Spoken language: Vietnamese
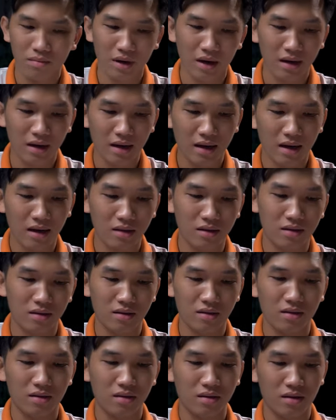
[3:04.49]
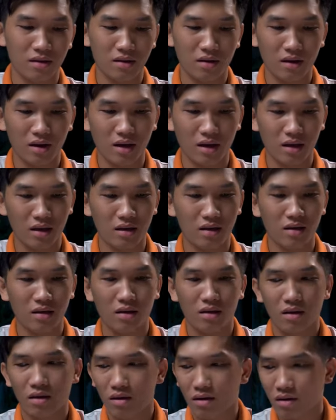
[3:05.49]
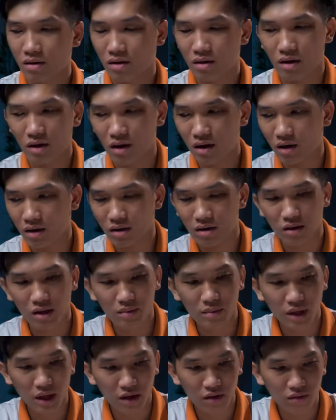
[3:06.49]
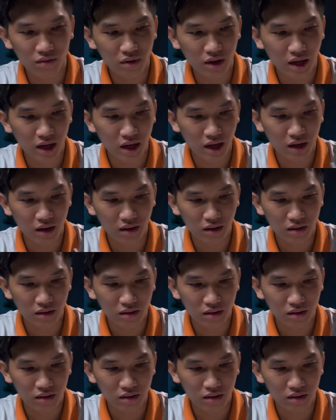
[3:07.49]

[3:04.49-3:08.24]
mặt la gần okay. à, tiếp theo là